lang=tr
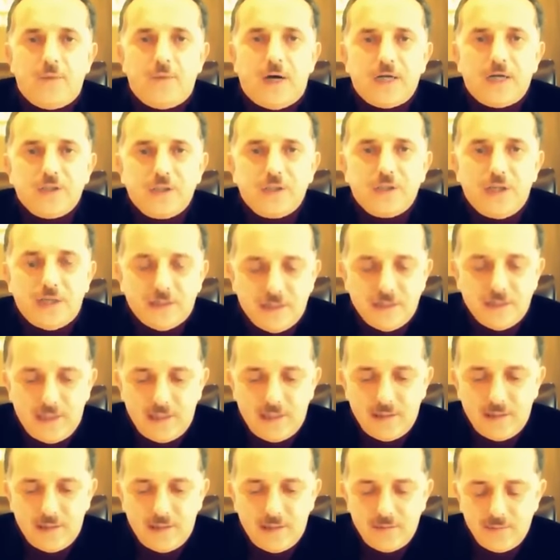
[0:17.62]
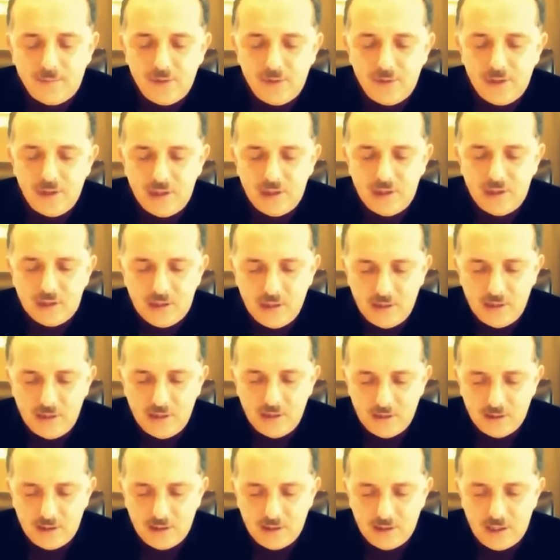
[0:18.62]
Bağcılar'da bir
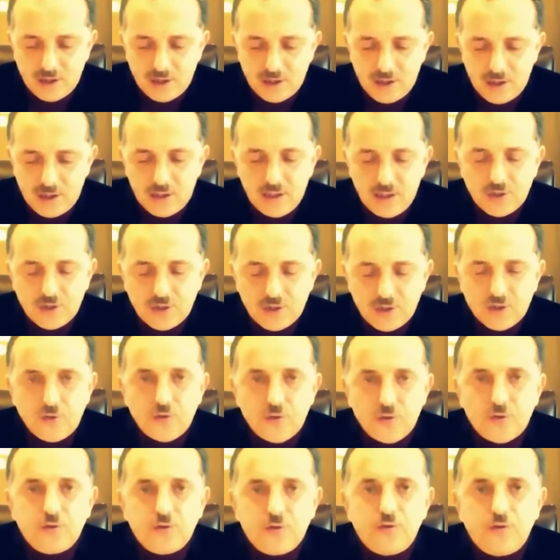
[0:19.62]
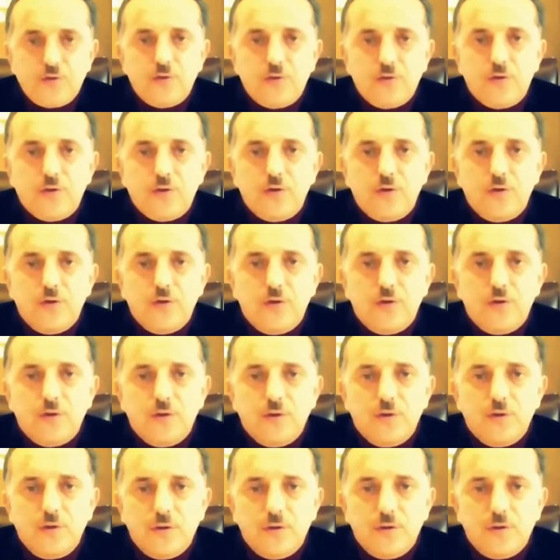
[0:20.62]
ilki gerçekleştiriyoruz.
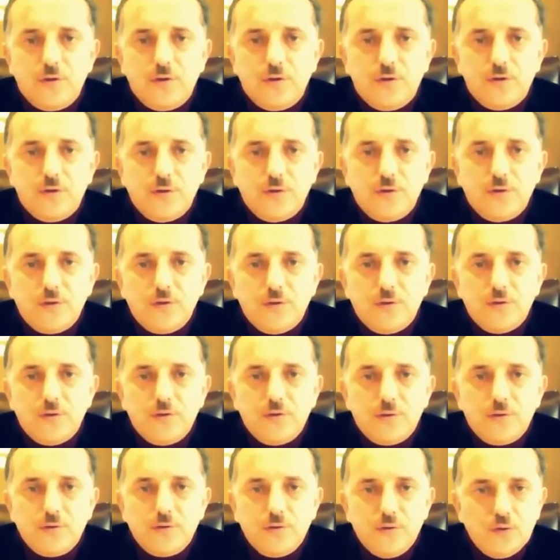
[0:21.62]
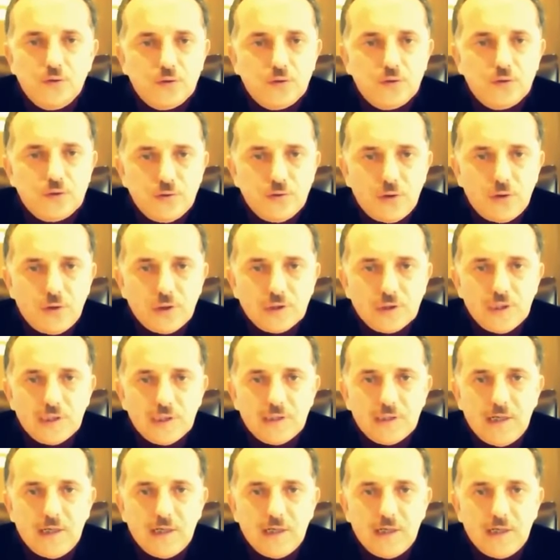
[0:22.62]
Ee, 100
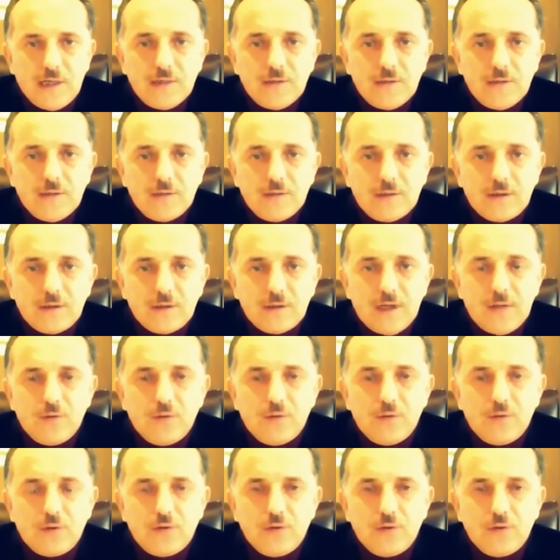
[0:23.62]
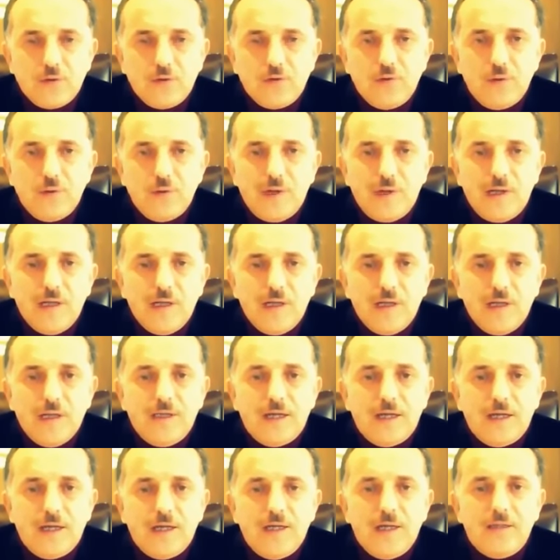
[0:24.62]
noktada kablosuz güvenli
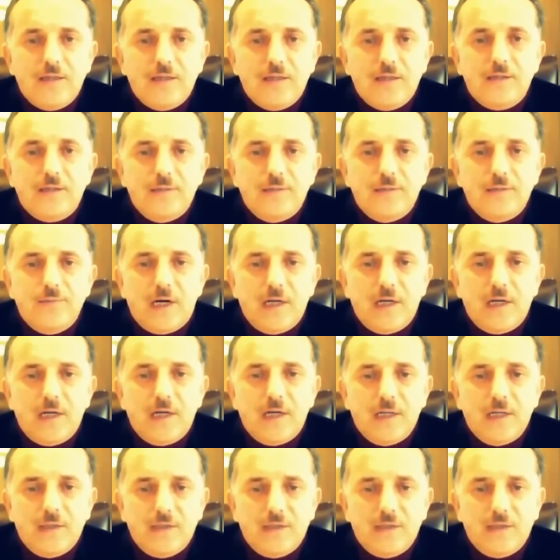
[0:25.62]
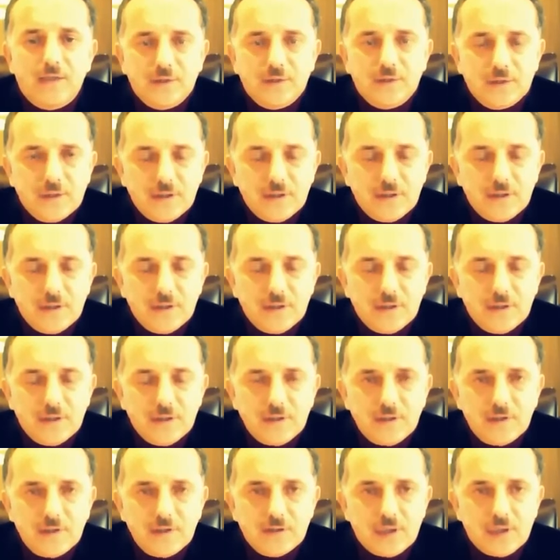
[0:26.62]
internet bağlantımızı,
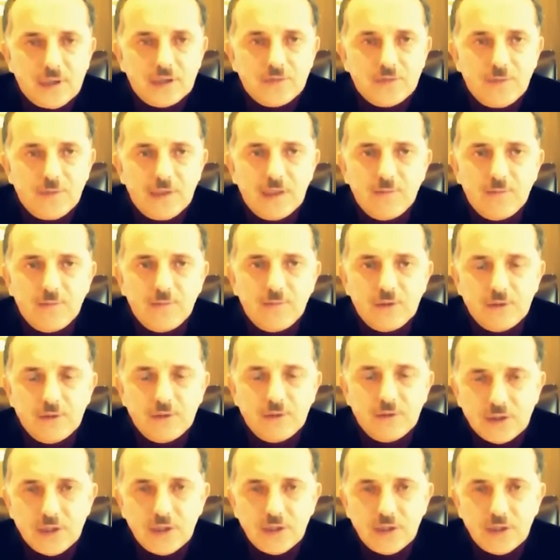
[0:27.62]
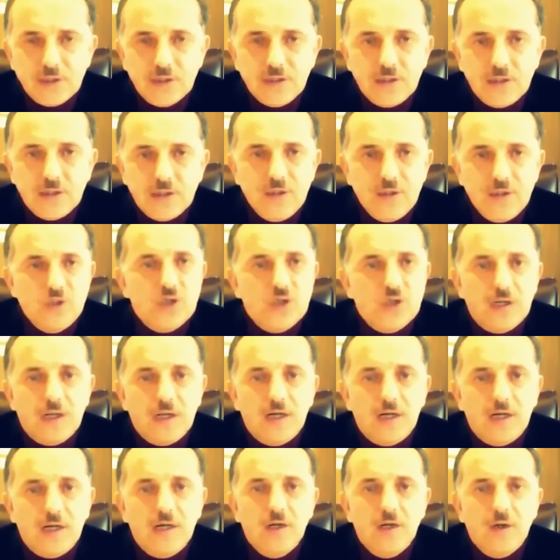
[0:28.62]
e, çalışmalarımızı başladık.
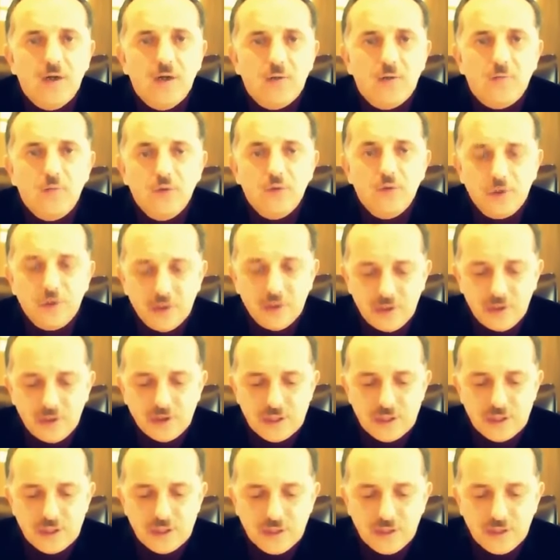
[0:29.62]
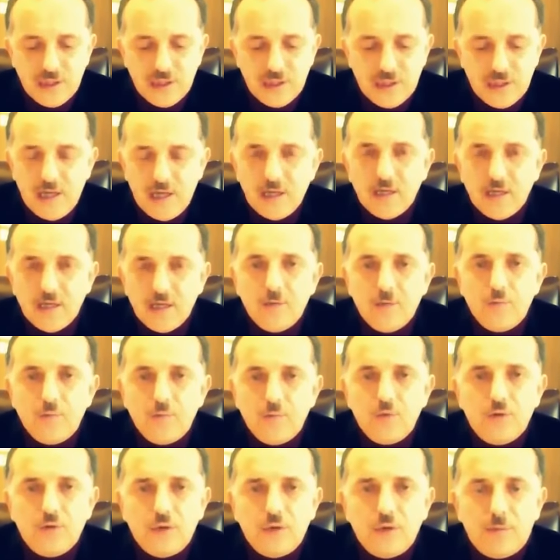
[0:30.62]
İnşallah bu yıl içerisinde
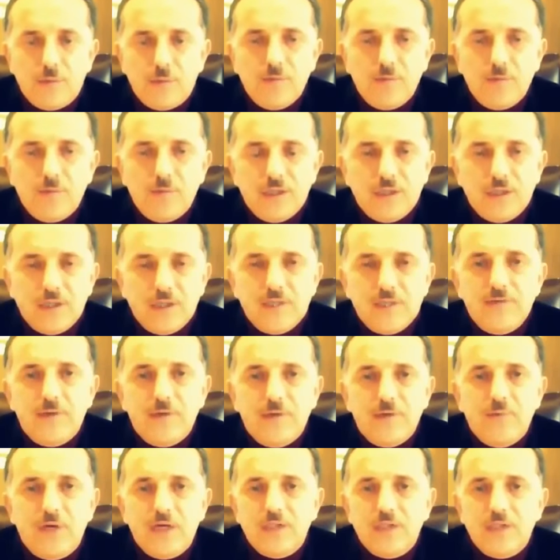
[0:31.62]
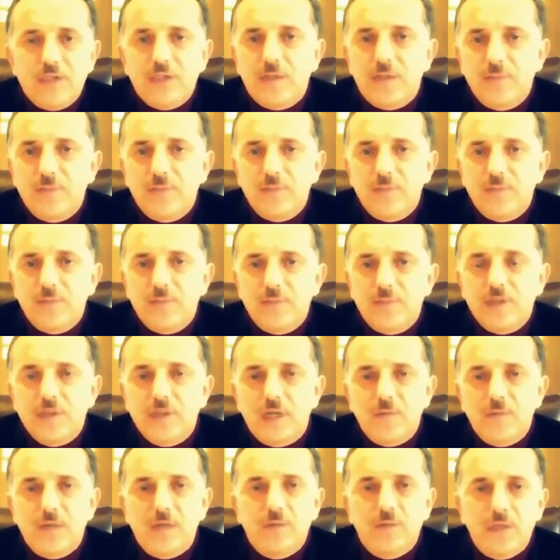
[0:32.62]
bunu tamamlayacağız ve
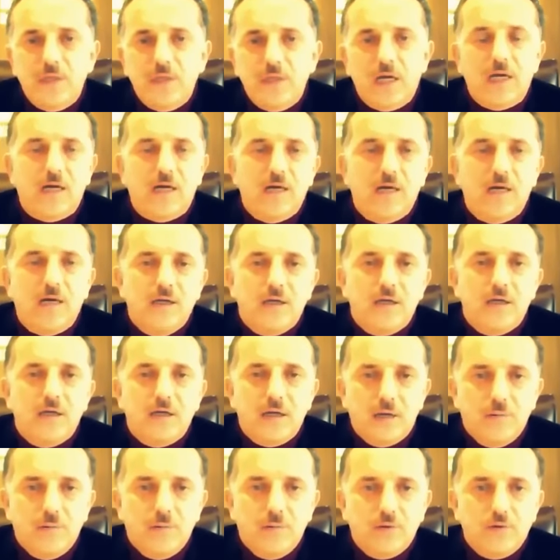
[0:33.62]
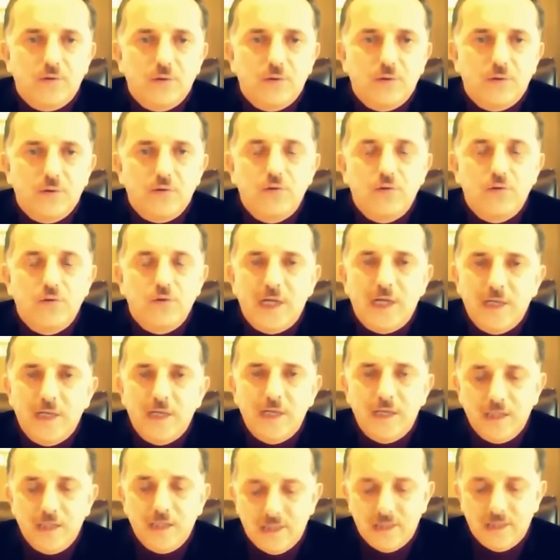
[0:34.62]
bağcılarımızın tamamında kablosuz
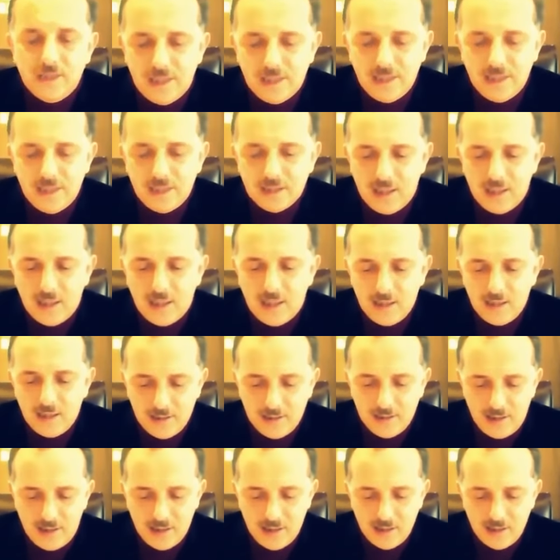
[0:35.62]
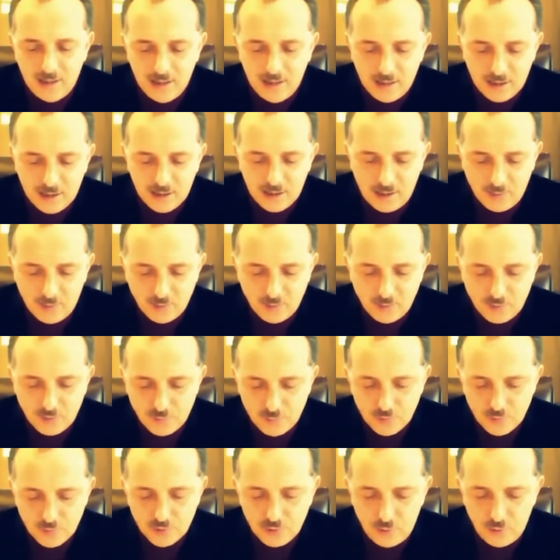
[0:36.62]
güvenli internet ağına
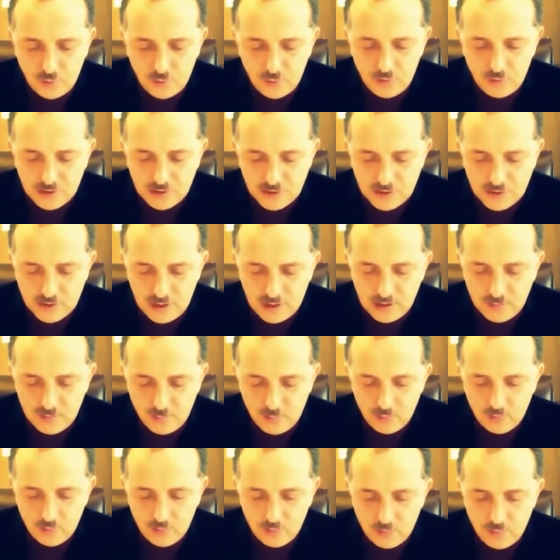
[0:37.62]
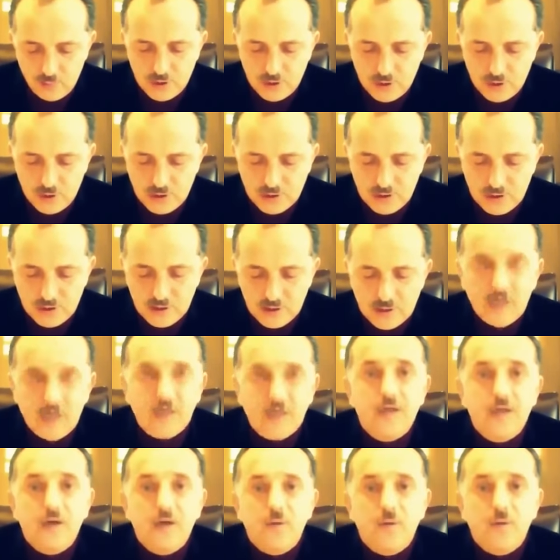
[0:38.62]
kavuşmuş olacak. Bunun müjdesini
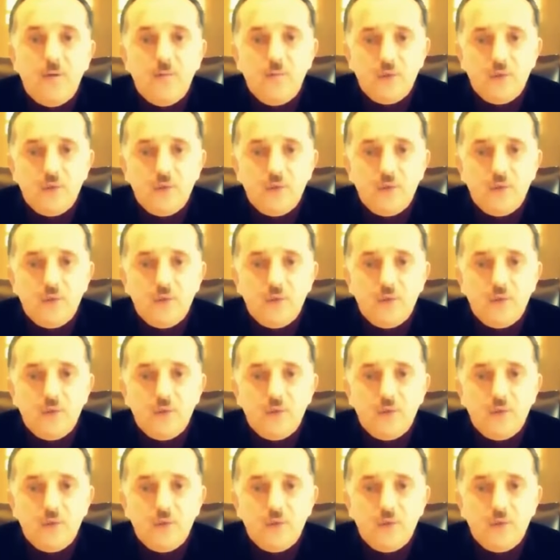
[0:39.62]
de